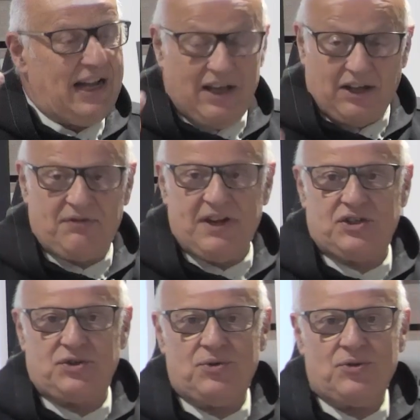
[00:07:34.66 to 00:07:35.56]
la
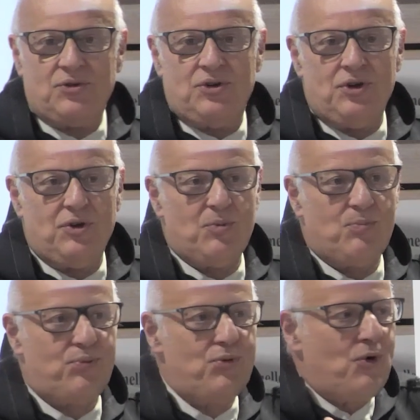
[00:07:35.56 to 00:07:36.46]
réflexion,
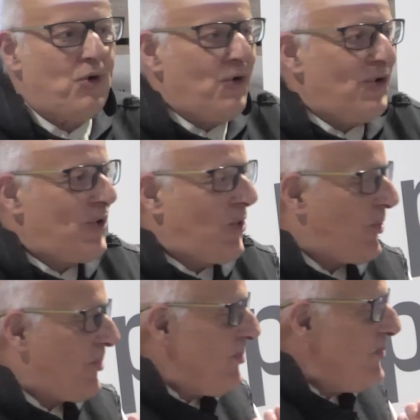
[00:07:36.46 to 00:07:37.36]
pour
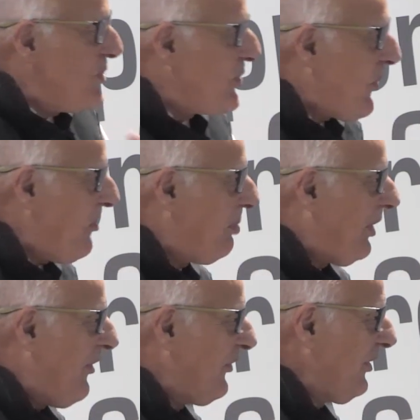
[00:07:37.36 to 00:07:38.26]
mieux
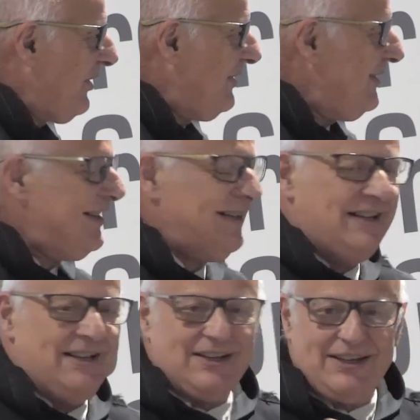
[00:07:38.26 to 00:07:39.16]
comprendre
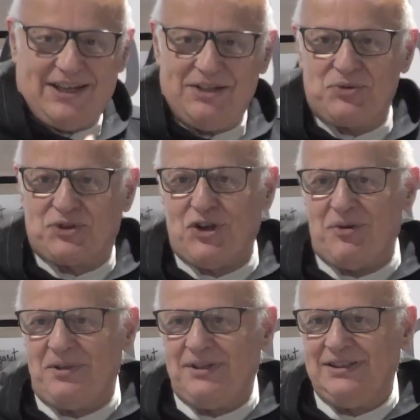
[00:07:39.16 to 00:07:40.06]
qui nous
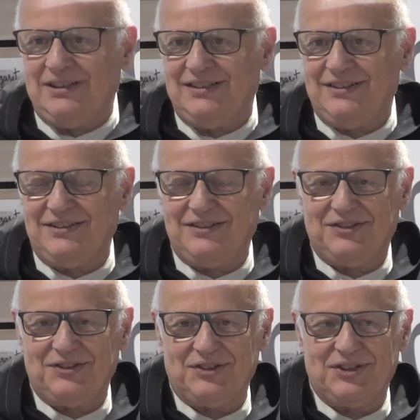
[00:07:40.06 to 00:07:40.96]
sommes,
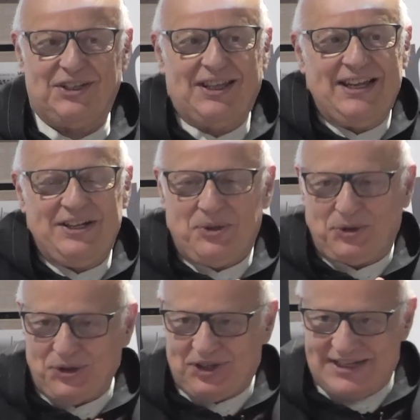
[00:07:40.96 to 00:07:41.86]
quelle est
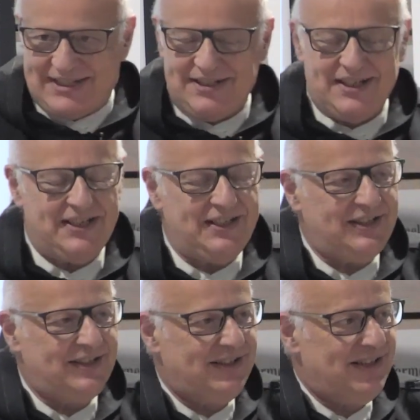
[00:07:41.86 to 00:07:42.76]
notre destinée,
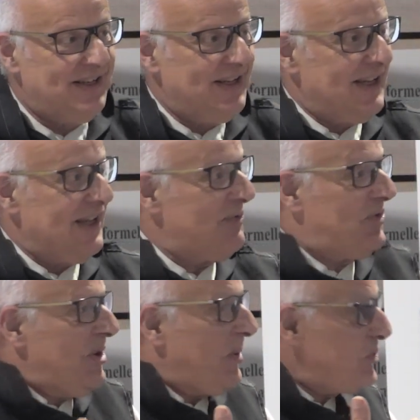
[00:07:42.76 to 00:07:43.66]
et
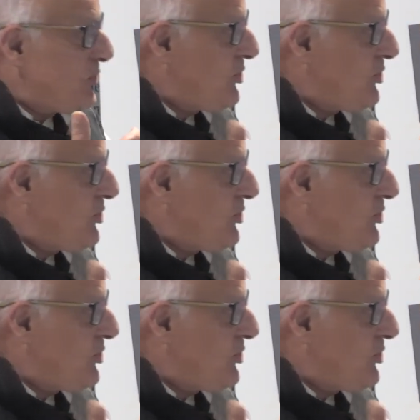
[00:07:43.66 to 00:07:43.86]
finalement ce